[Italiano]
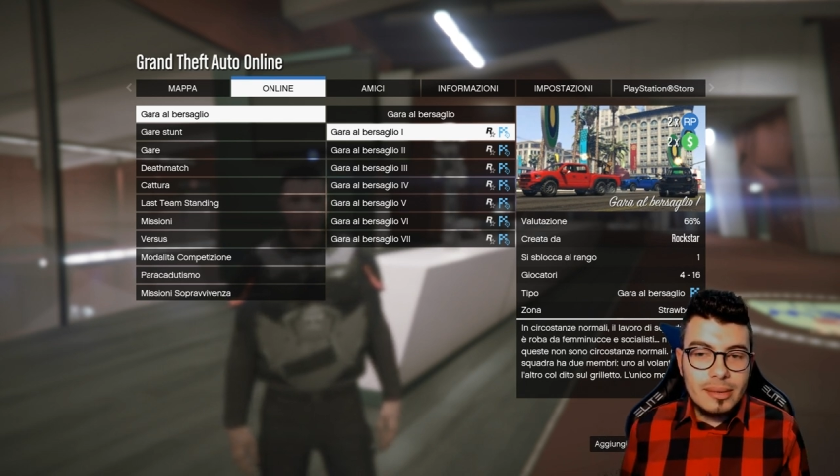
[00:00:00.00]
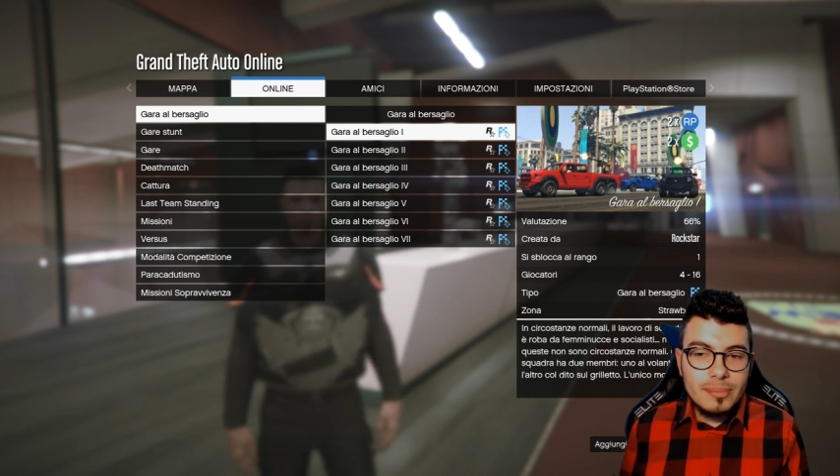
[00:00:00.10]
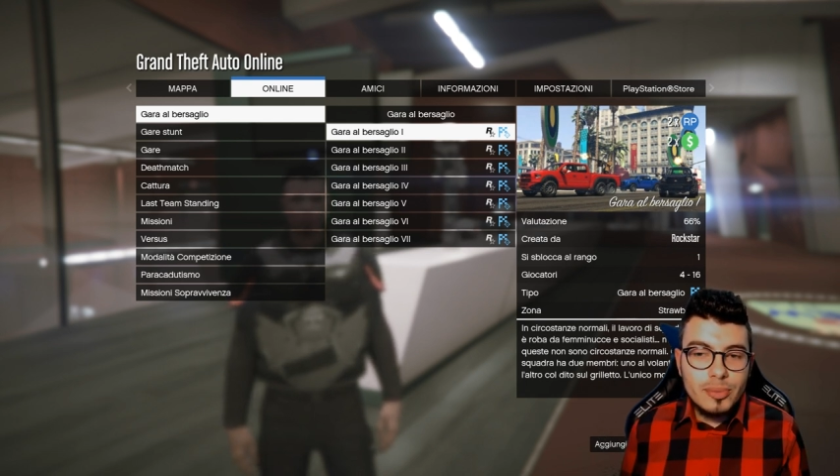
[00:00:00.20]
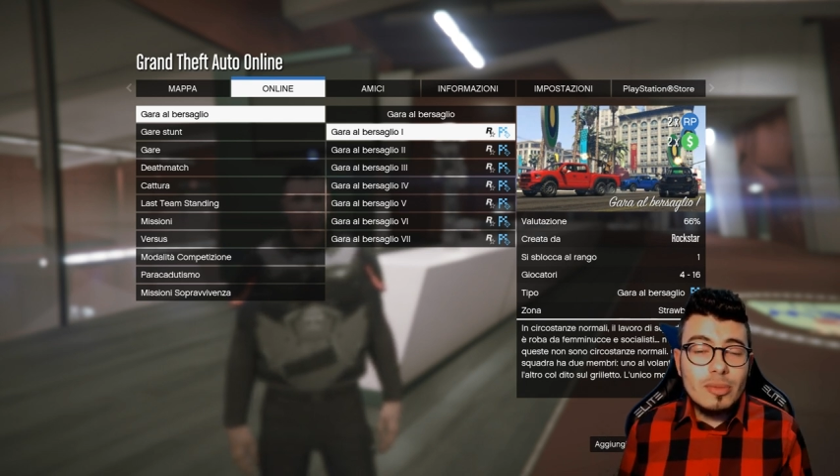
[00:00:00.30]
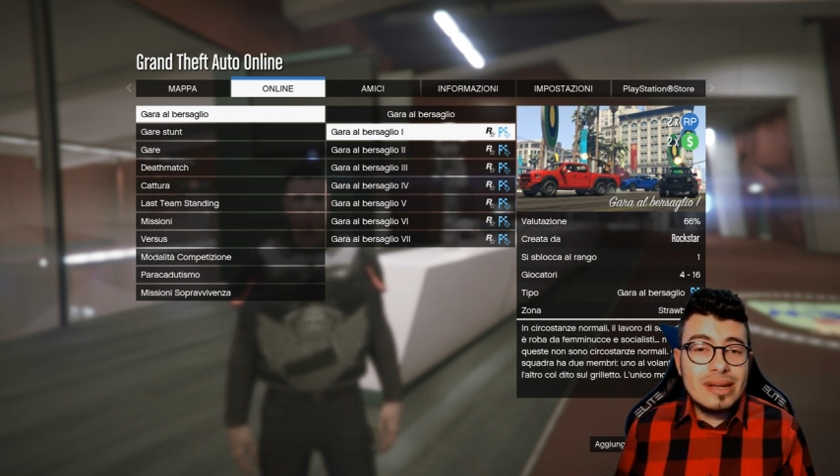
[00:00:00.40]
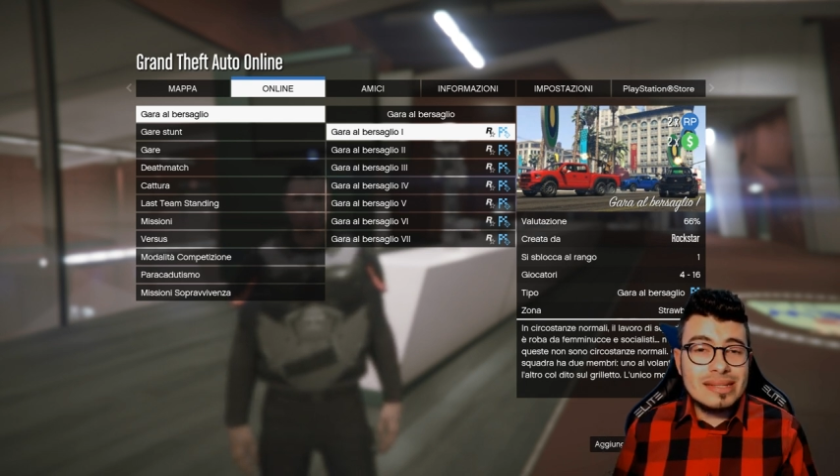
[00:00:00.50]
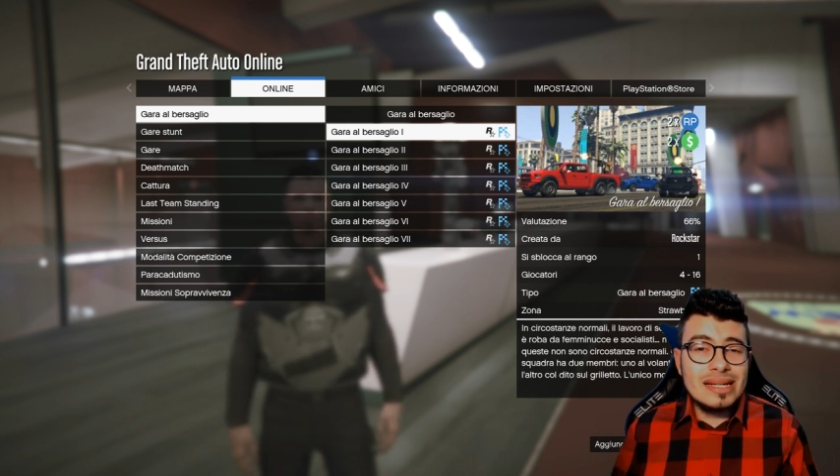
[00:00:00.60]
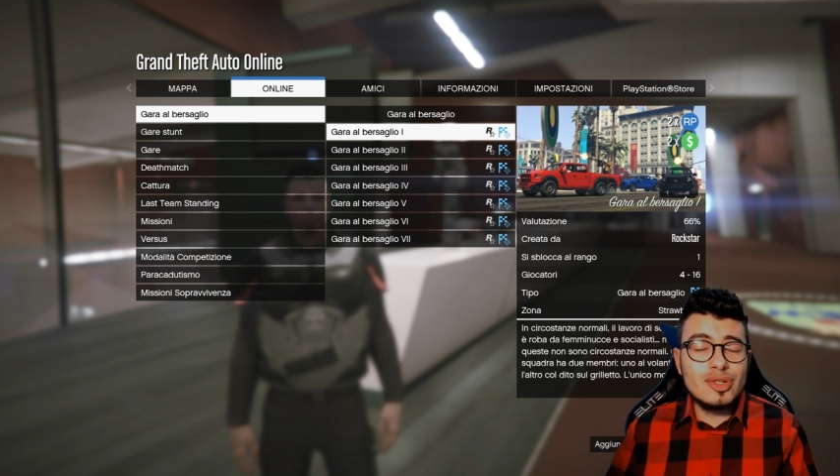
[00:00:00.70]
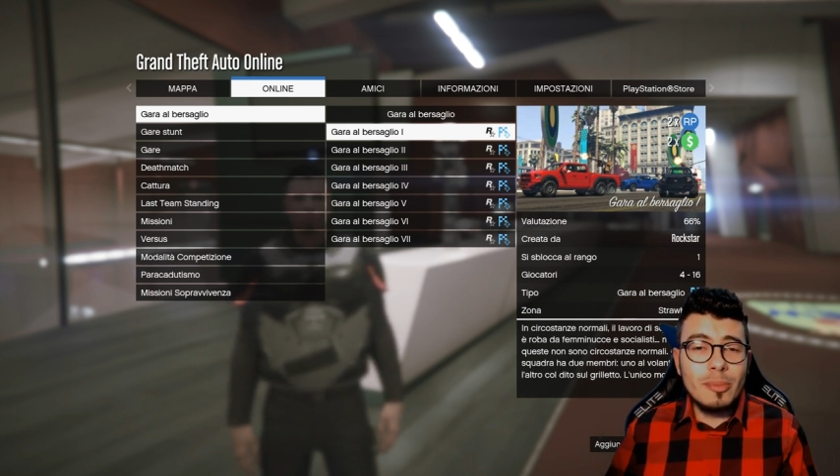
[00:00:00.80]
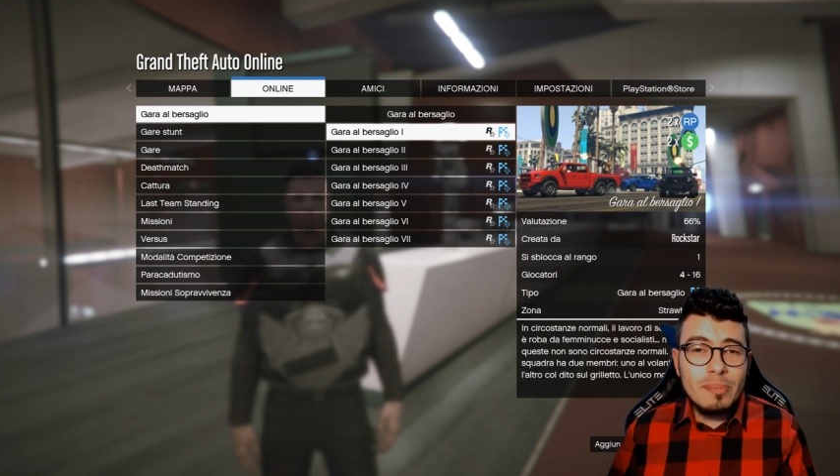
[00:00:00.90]
più i bersagli
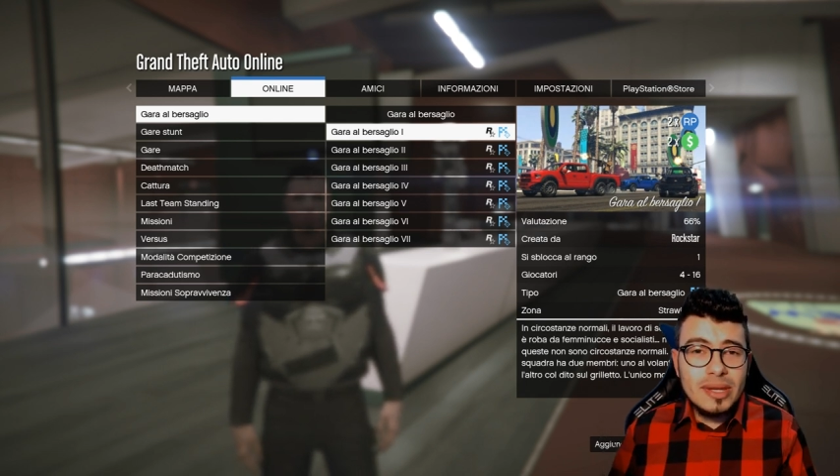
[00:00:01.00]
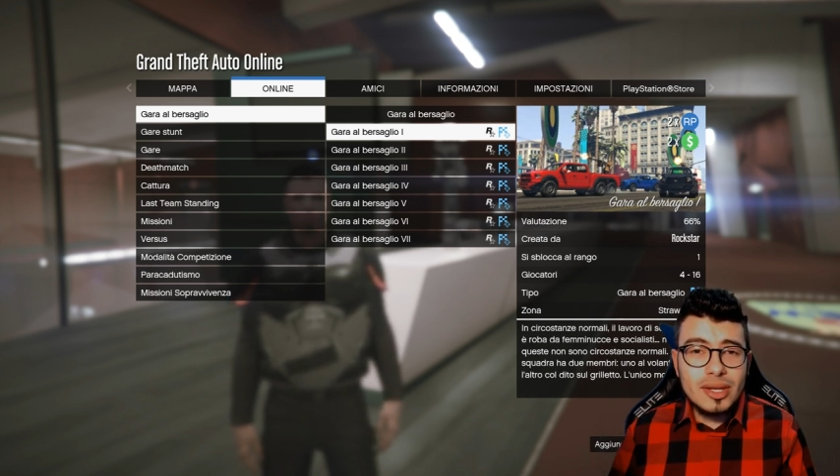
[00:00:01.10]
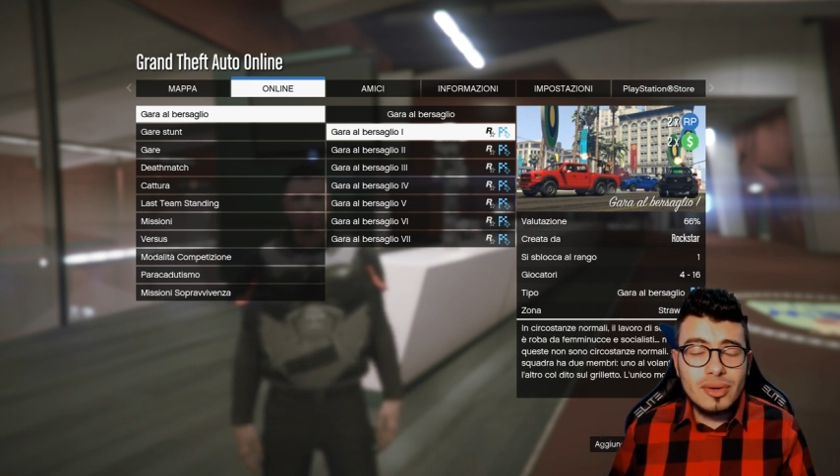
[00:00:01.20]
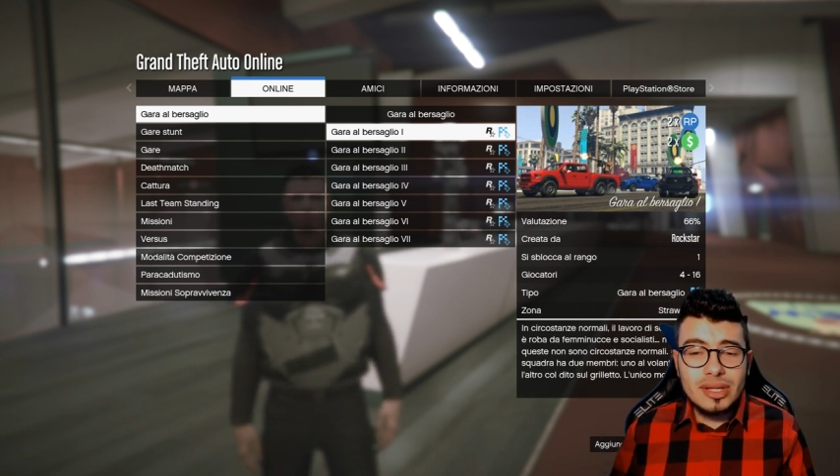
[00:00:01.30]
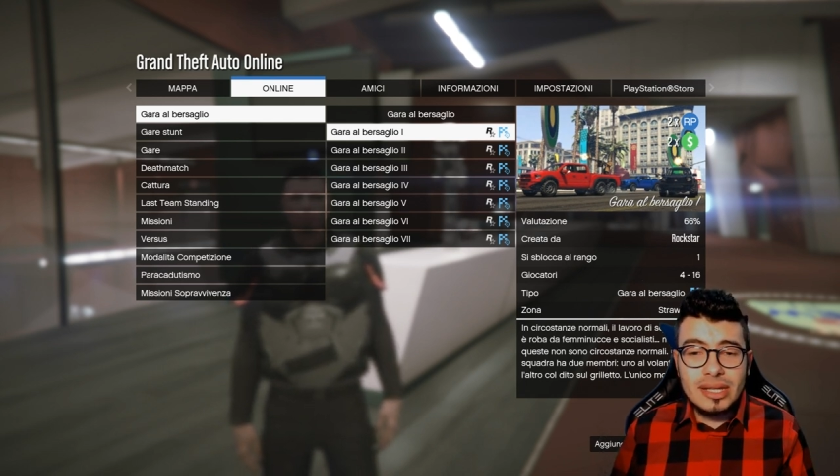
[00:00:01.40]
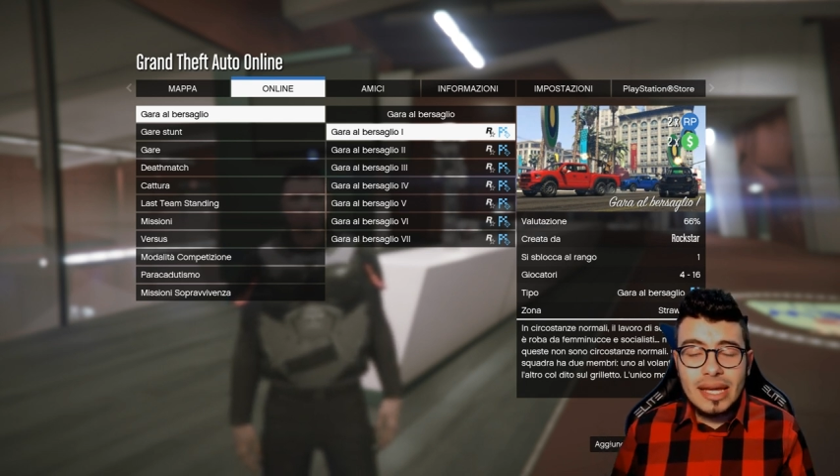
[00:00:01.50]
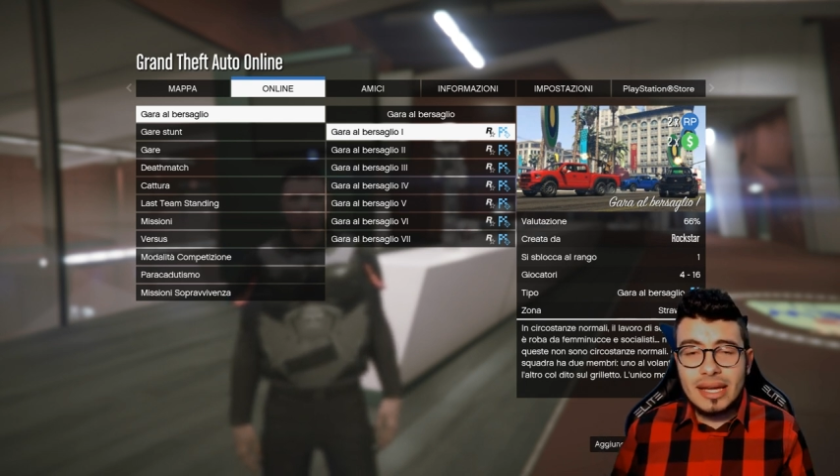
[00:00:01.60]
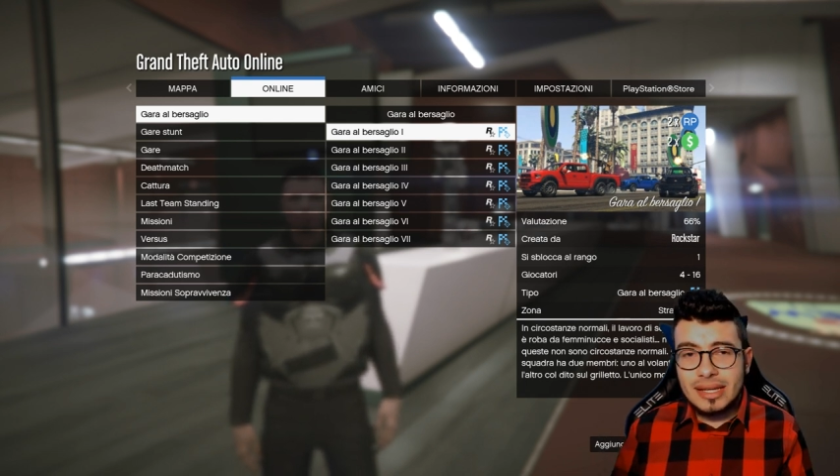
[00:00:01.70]
sono piccoli e